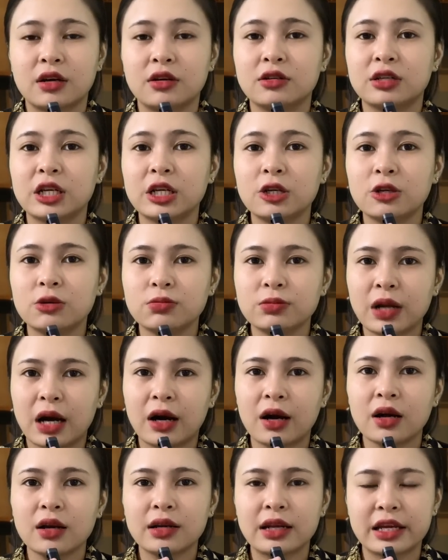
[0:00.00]
Từ cái lúc
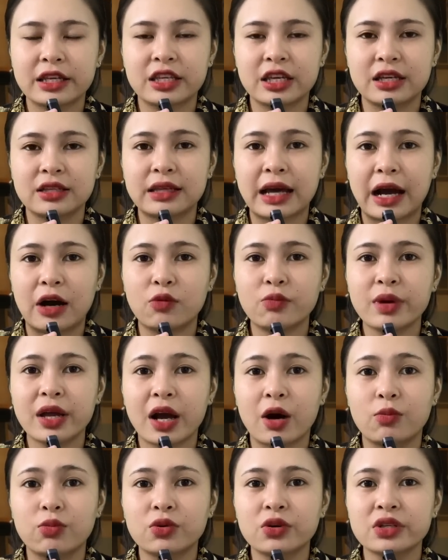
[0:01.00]
đó là chị Thảo
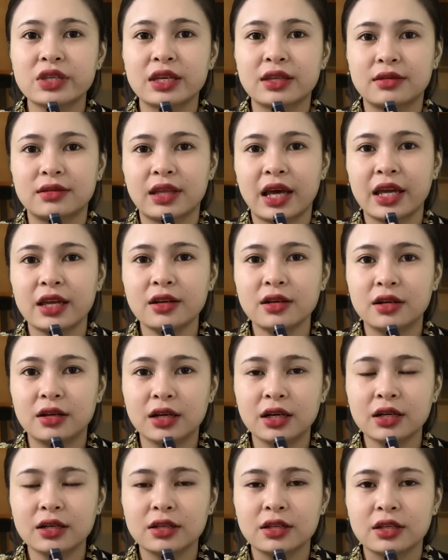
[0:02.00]
mới không có nhìn thấy
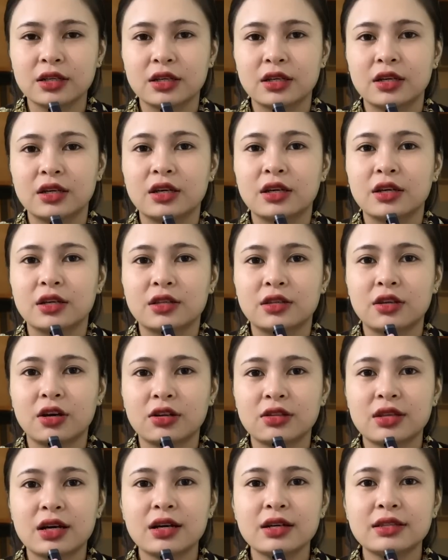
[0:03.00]
nữa.
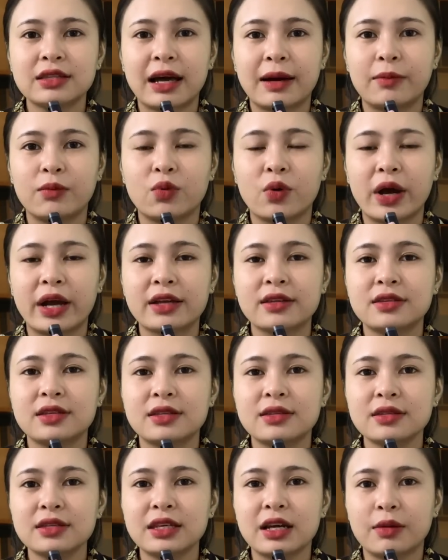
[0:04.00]
Cho tới tầm khoảng
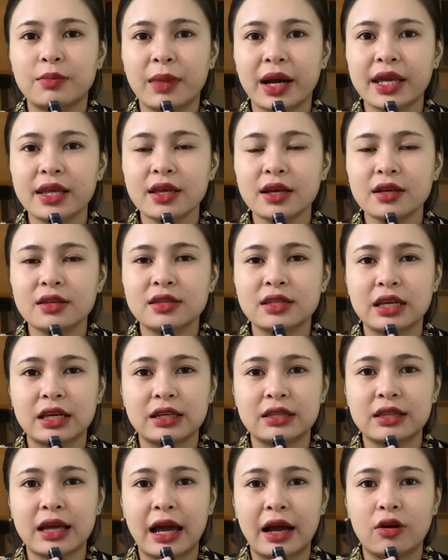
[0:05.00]
chín giờ mấy,
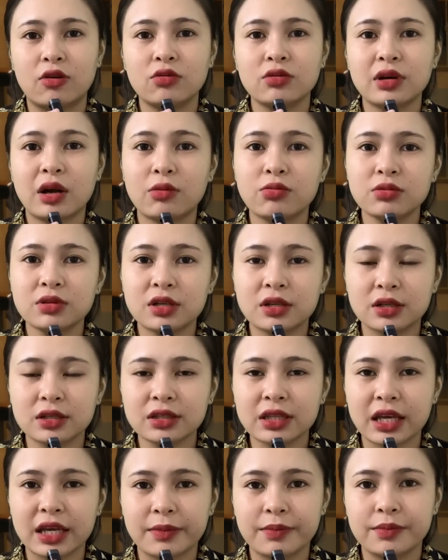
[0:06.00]
chị Thảo đóng
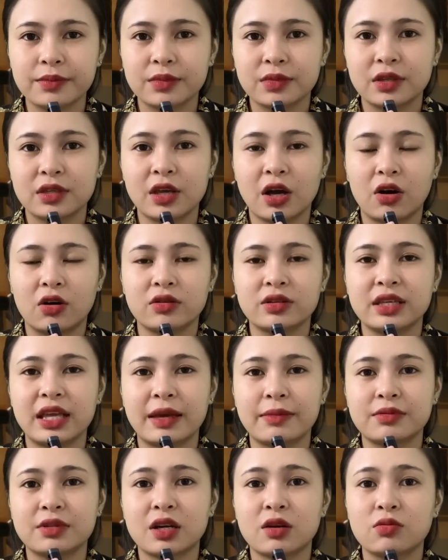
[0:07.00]
cửa tiệm, dọn
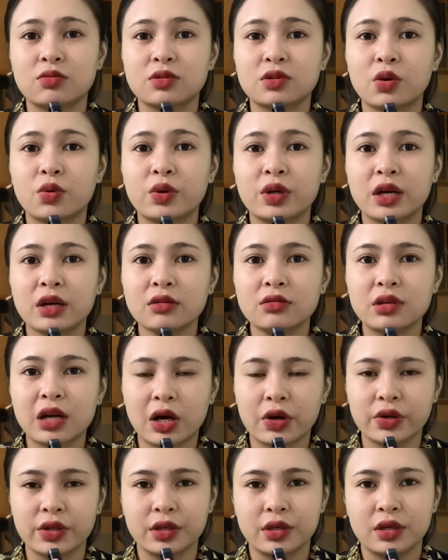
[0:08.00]
dẹp xong xuôi hết
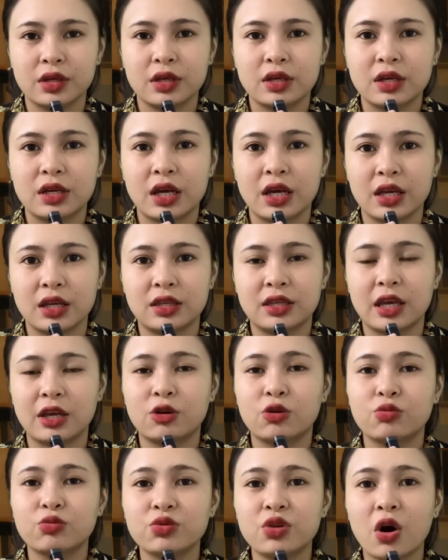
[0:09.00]
rồi, thì
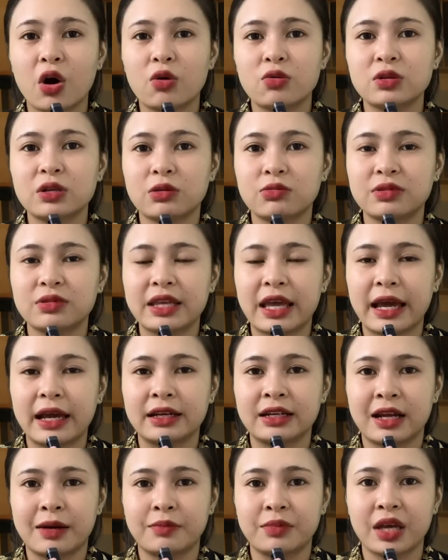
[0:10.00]
chị cũng vô trong
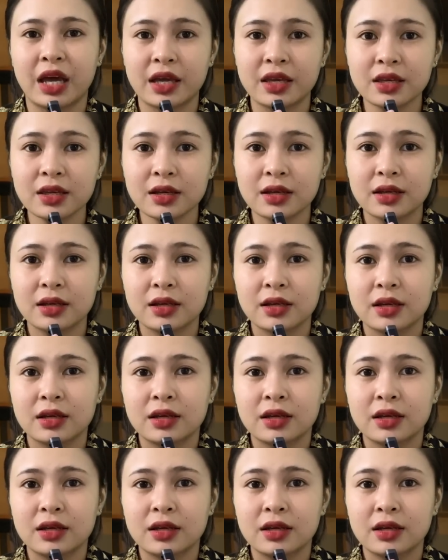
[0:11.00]
nhà nằm nghỉ.